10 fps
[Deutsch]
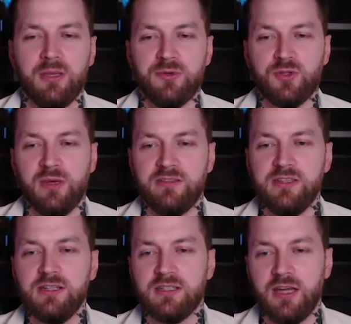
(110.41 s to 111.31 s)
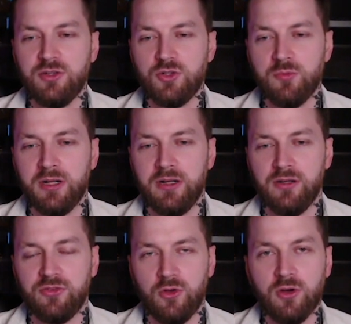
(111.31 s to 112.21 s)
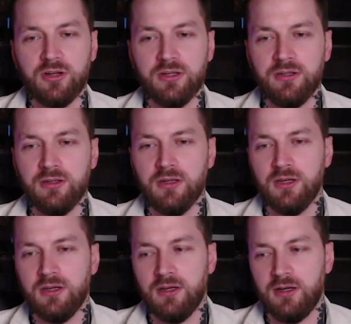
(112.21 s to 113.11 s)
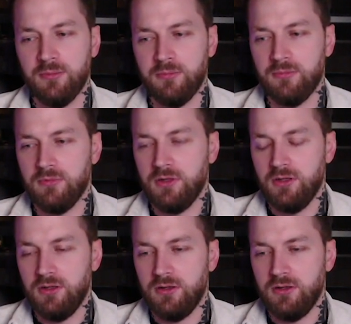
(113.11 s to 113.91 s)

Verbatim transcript: Ich habe ja schon mal erzählt, ich hatte schon mal eine Stalkerin, ähm,